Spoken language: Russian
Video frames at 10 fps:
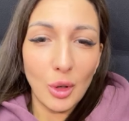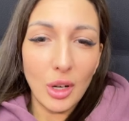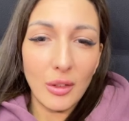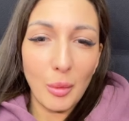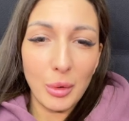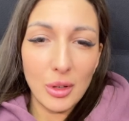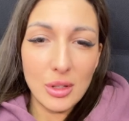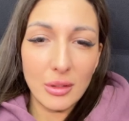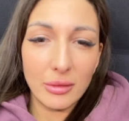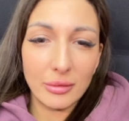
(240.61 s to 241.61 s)
Много
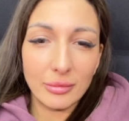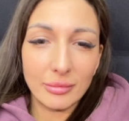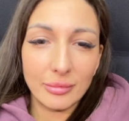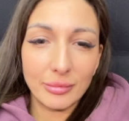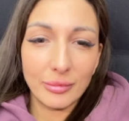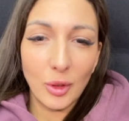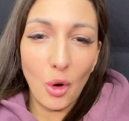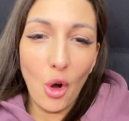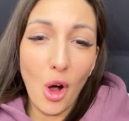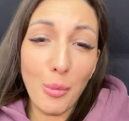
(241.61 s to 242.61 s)
вопросов?
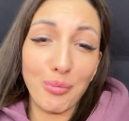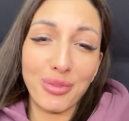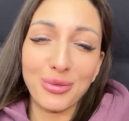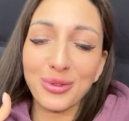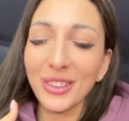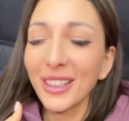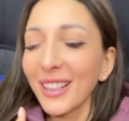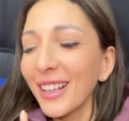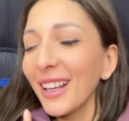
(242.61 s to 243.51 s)
Оп, пф,